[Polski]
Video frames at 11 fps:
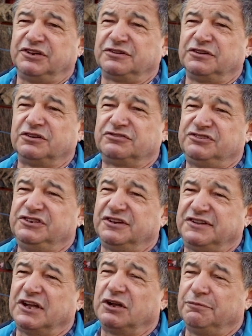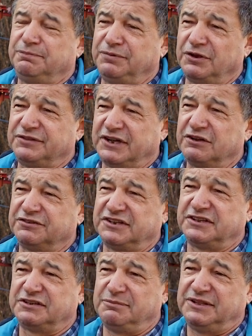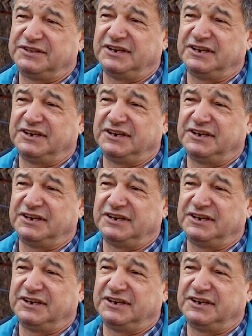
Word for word: jest do 35 cm,